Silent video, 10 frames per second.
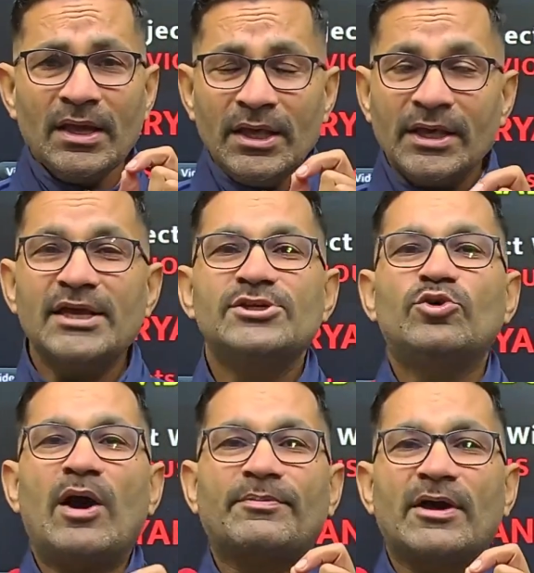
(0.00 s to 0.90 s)
कि जो
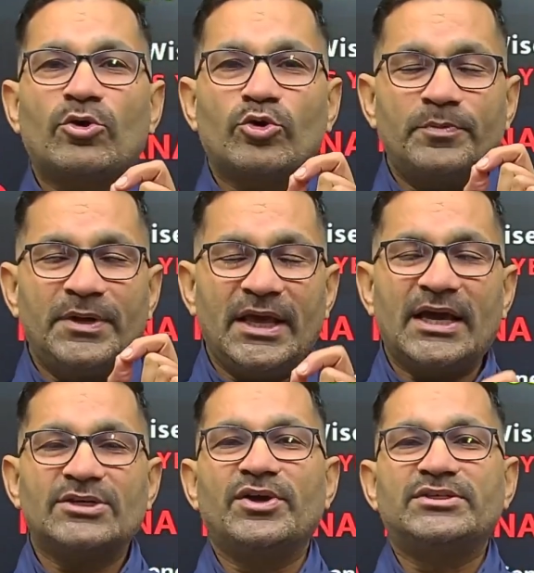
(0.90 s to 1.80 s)
आपका ग्रुप डी का
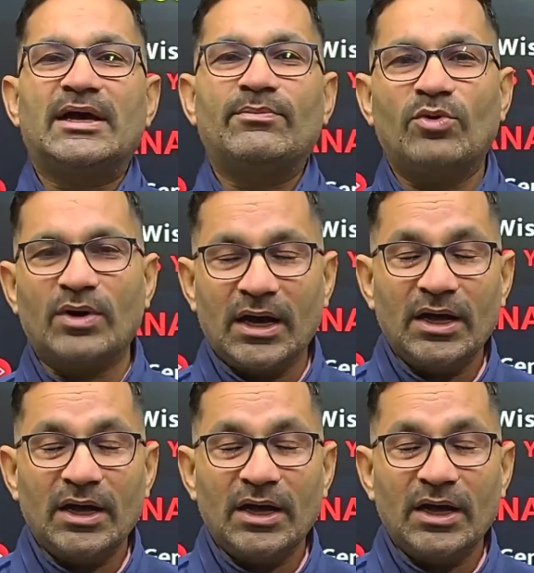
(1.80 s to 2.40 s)
जो एग्जाम होगा